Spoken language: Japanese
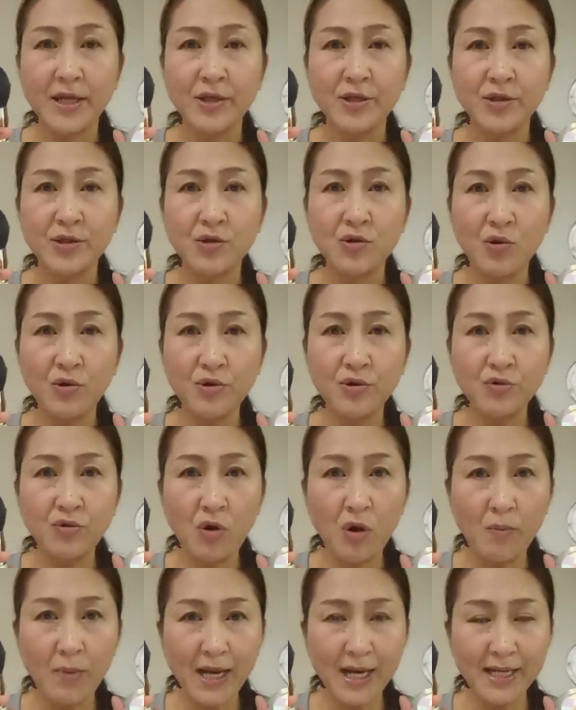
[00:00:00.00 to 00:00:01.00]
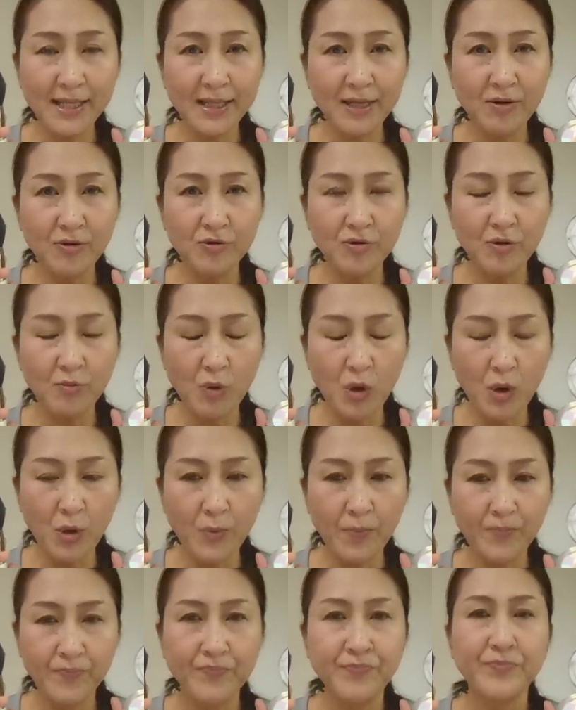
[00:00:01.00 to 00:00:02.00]
そういう細かなことも
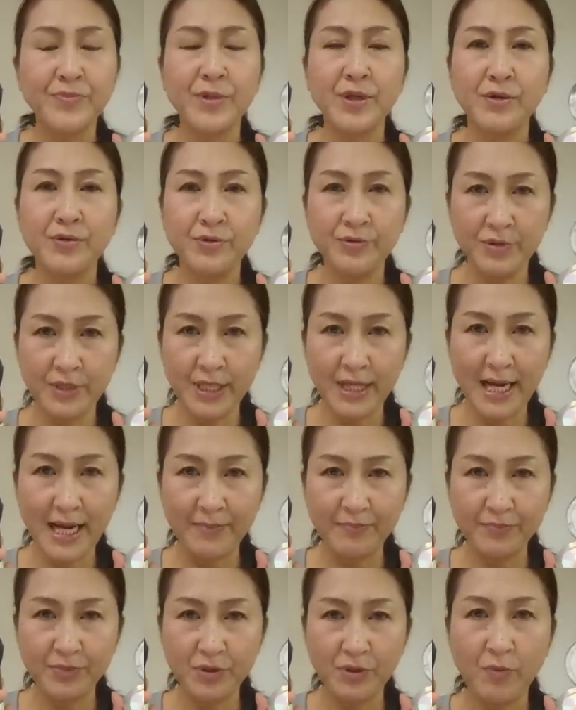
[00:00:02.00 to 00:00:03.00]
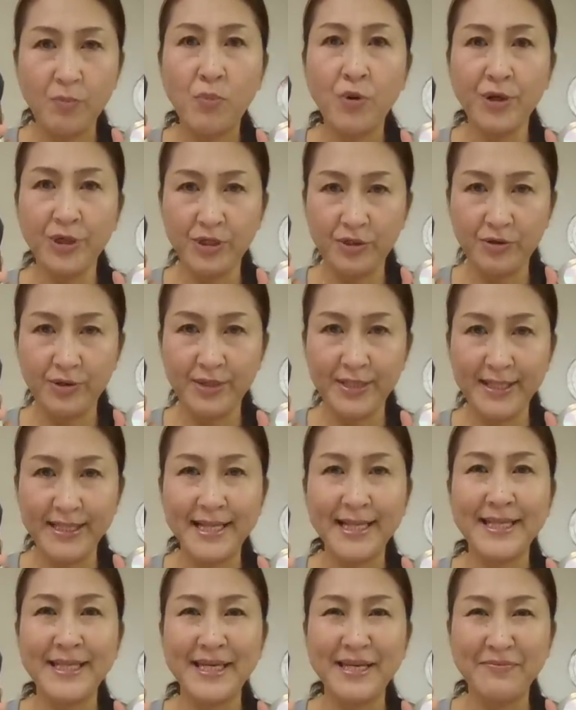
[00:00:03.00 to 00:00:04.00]
運気アップのポイントに
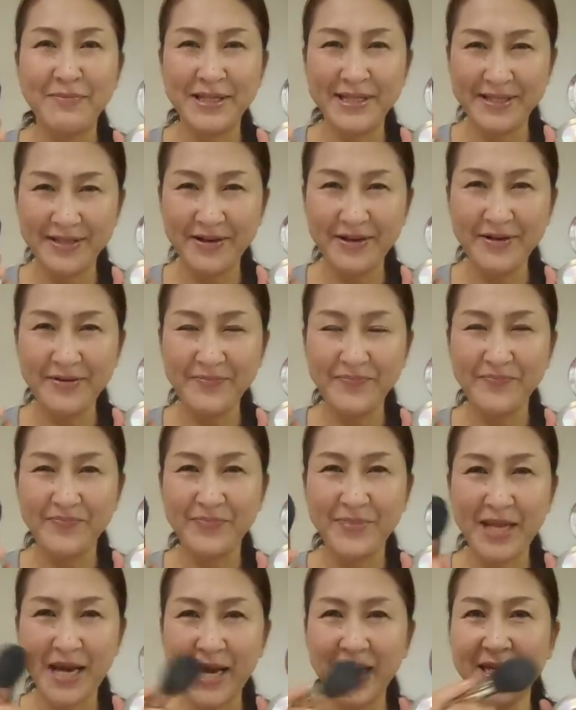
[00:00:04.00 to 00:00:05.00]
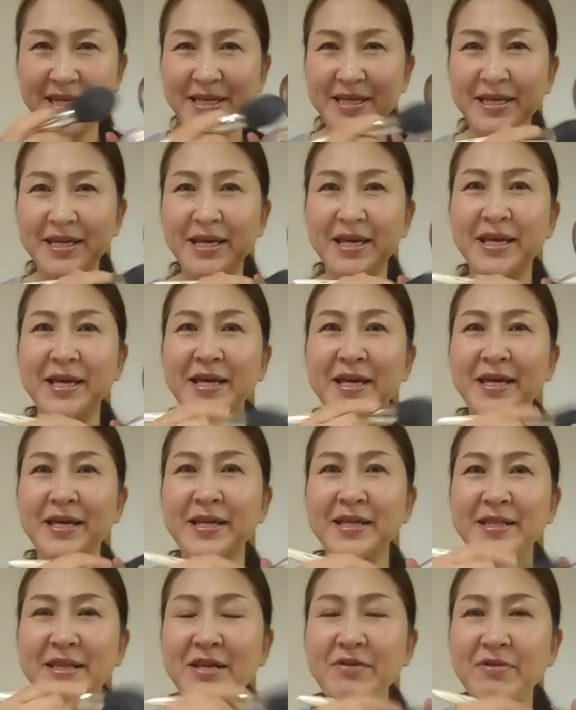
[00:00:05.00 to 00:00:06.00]
なってきますよ。はい、
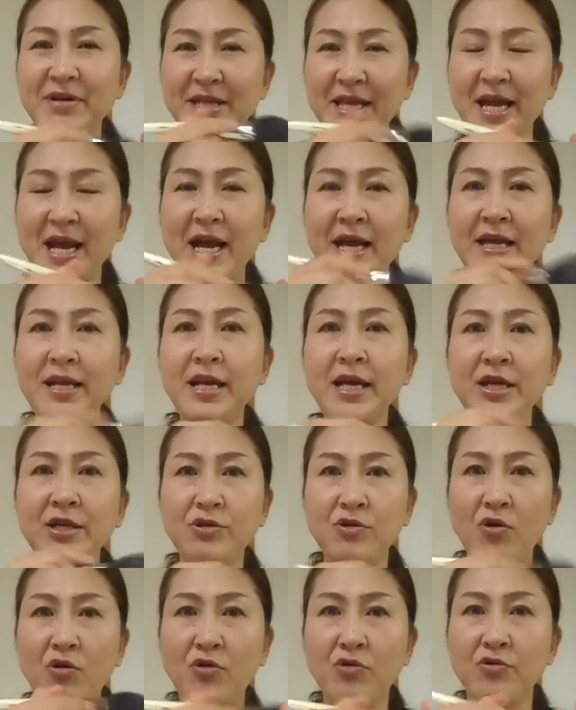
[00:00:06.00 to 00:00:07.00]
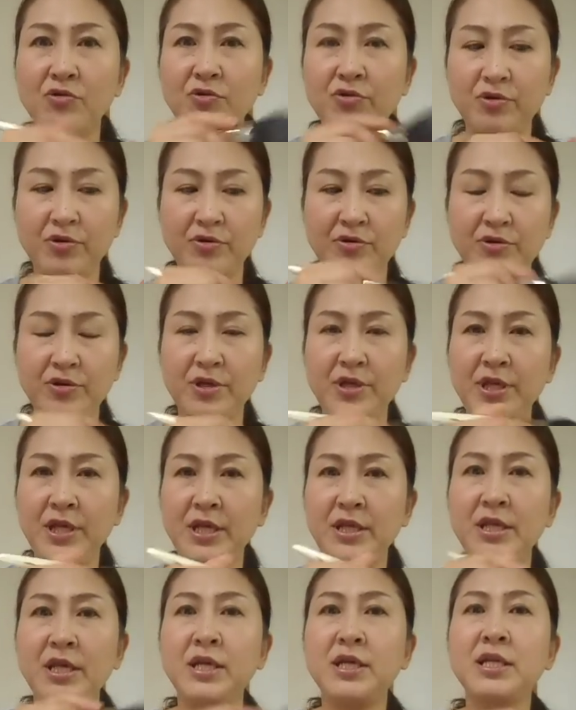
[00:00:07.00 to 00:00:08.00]
ではねハイライト入れ
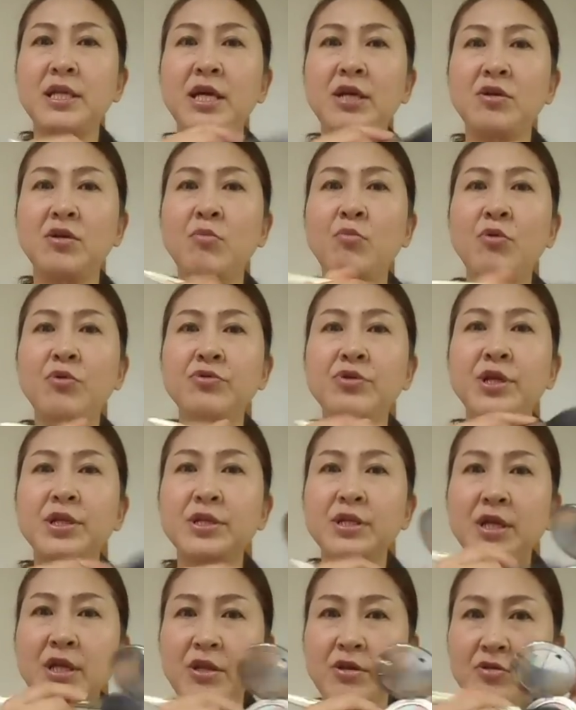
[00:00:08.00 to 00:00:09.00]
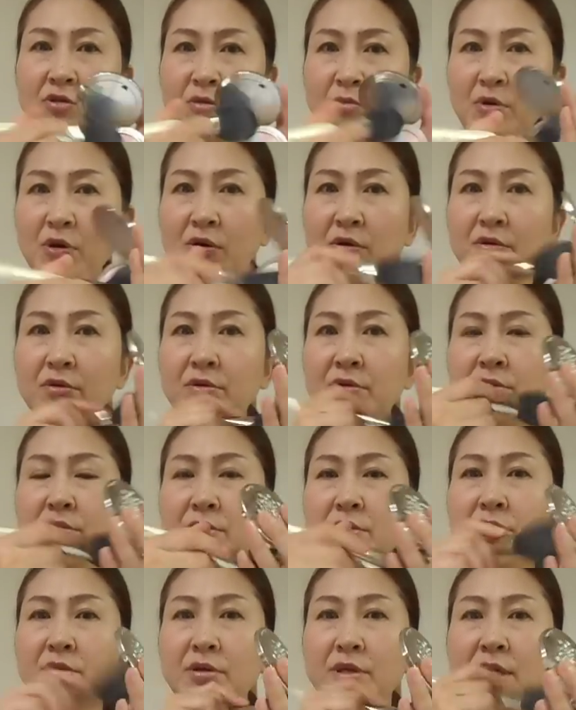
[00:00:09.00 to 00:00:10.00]
ていきたいと思うんですけれども
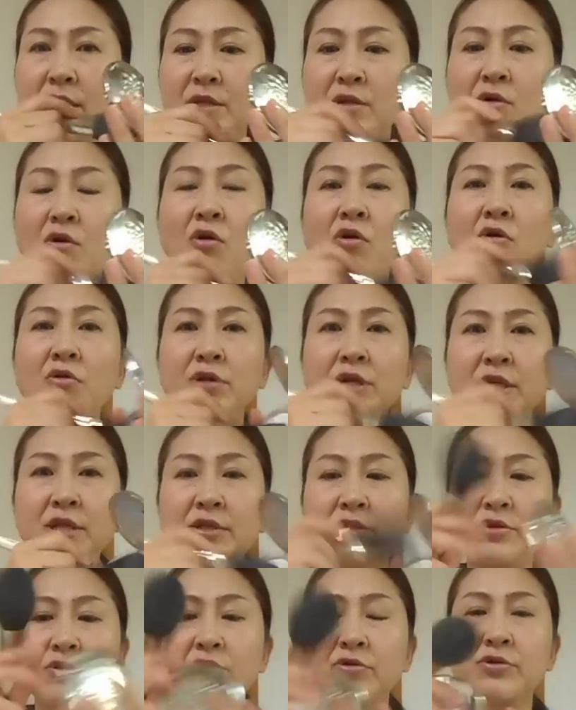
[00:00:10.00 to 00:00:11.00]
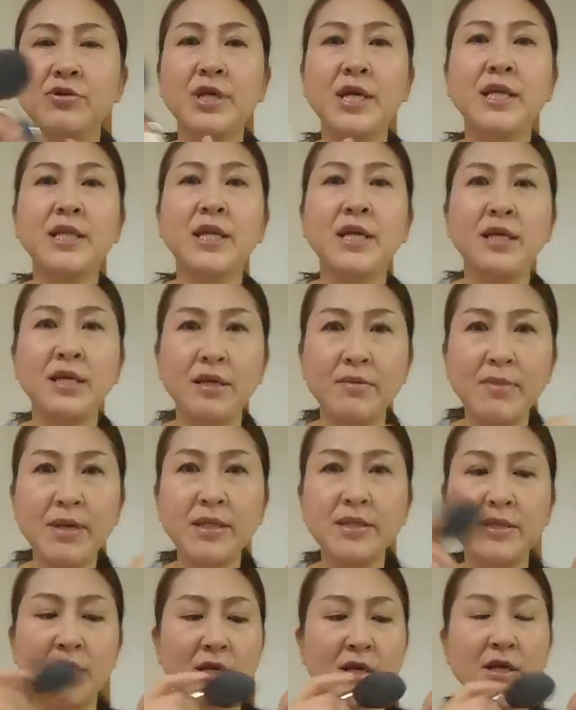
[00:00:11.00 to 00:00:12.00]
毛の方にとつけていきま
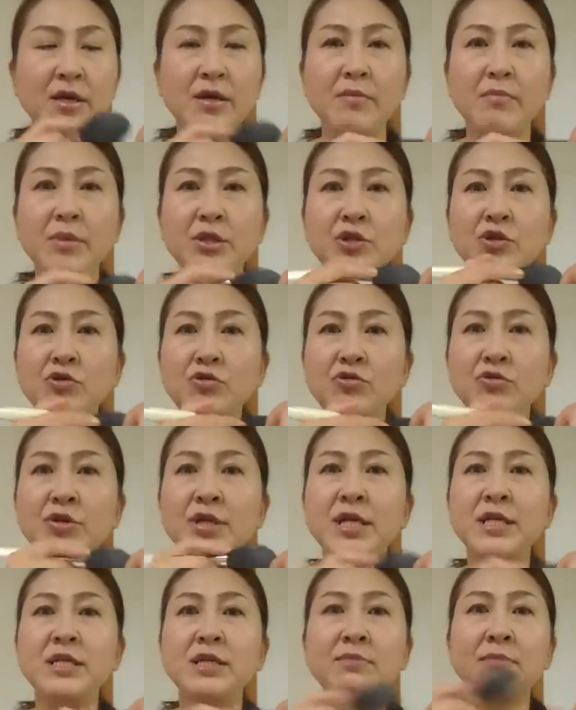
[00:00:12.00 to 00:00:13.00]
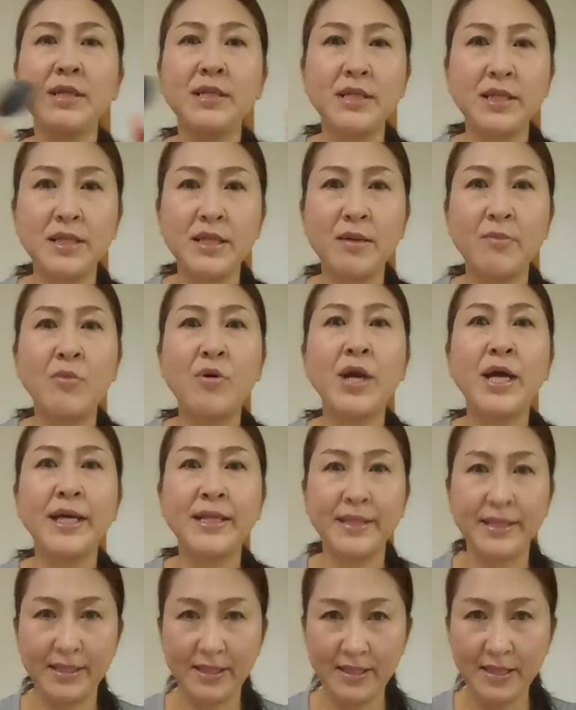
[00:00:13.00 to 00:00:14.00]
す。まちょっとなじませてもらっ
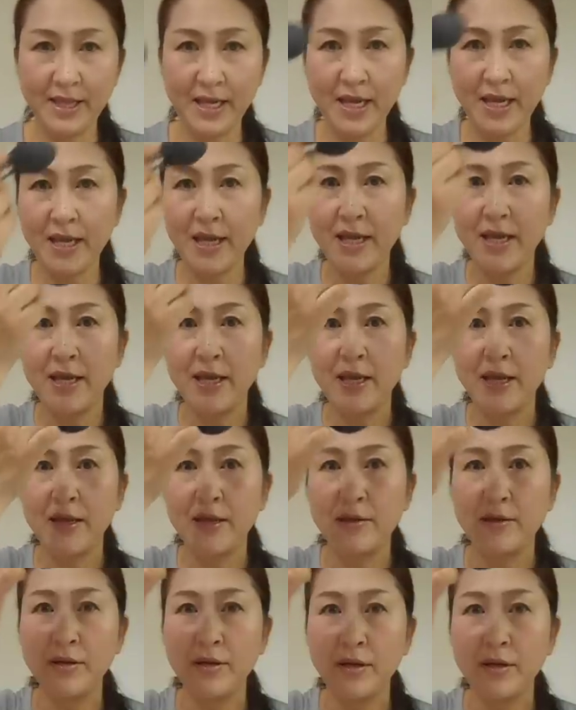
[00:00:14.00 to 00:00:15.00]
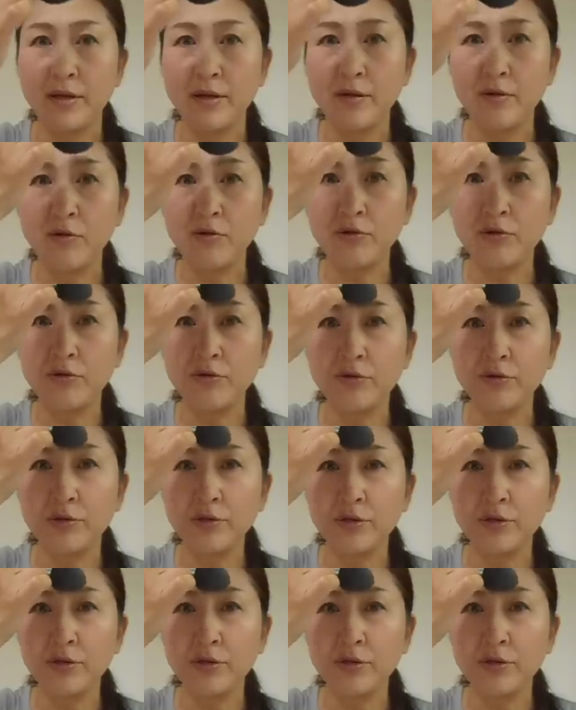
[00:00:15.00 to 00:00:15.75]
てこの